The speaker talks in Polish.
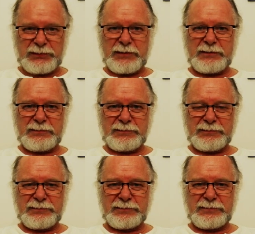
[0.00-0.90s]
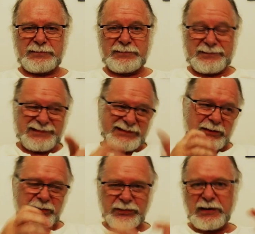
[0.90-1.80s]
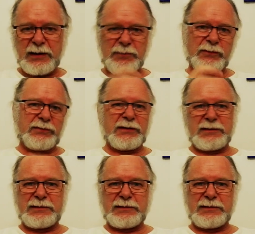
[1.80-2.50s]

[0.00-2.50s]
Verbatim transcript: to, to co ja mówię,